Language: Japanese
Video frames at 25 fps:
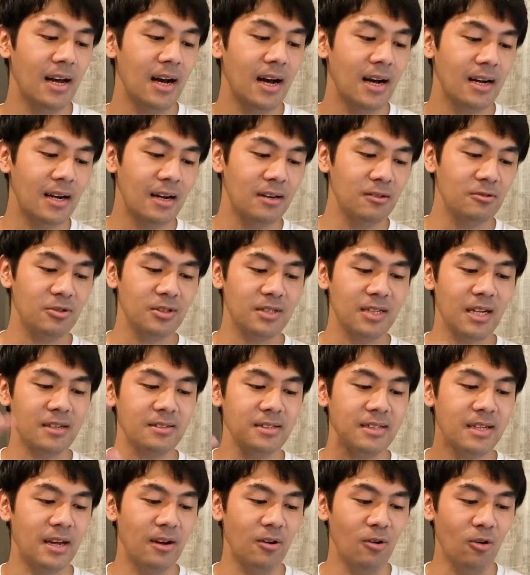アカウント
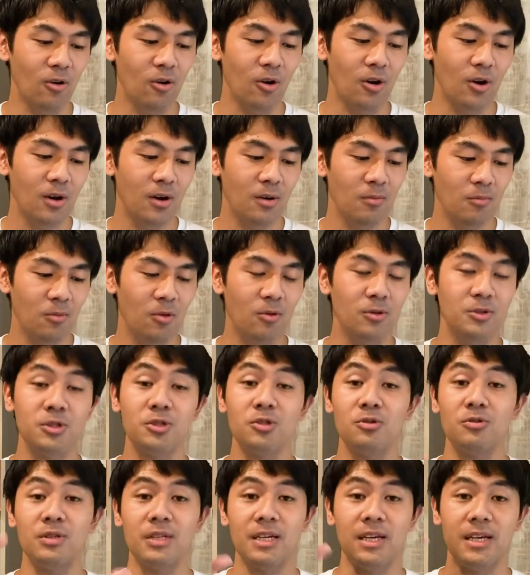作成をもう
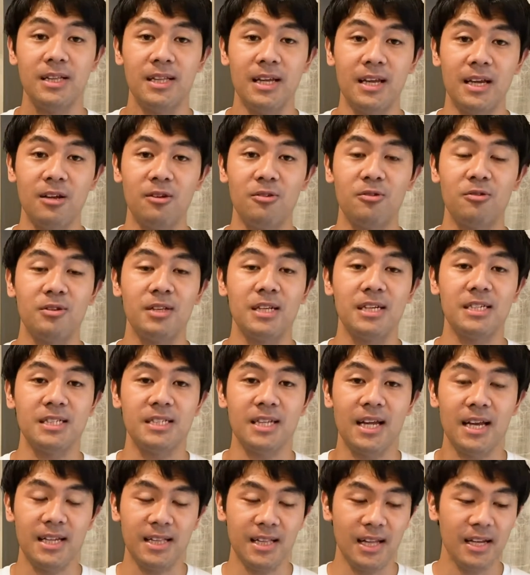すぐにできるのでし
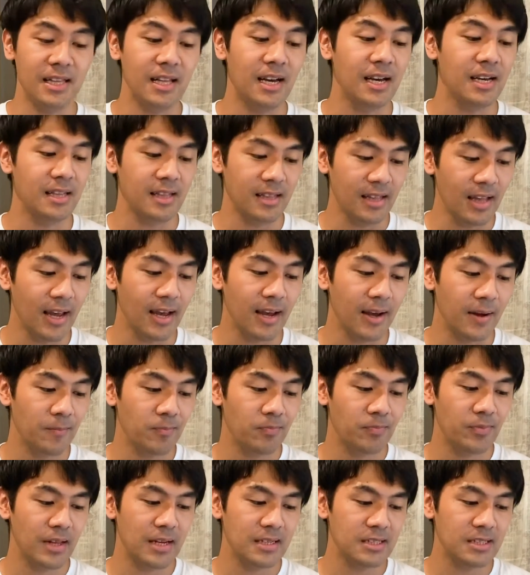ていただいて